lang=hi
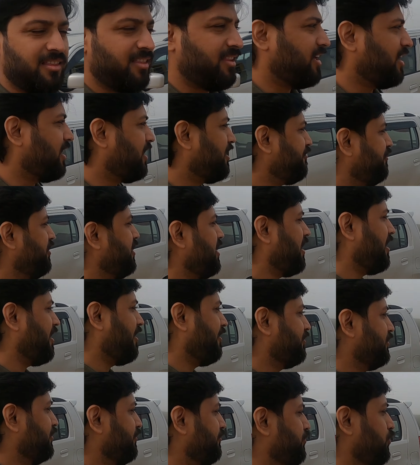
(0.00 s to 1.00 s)
देयर वी
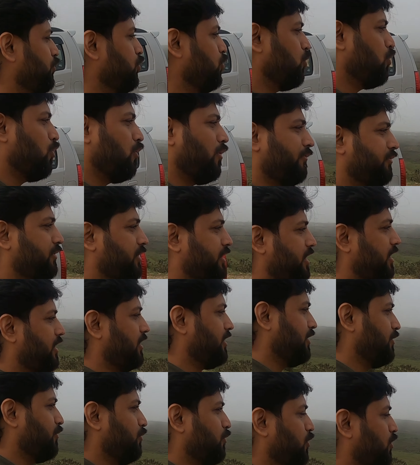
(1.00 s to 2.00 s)
हैव द व्यू ऑफ द
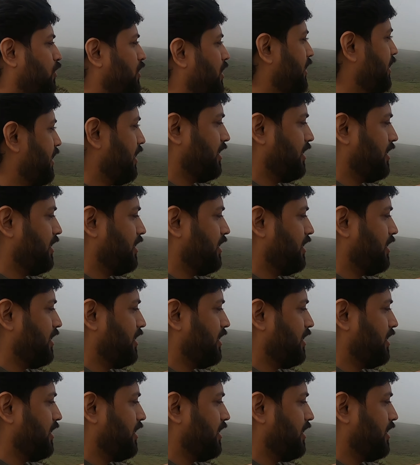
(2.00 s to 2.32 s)
कैनियन वो रहा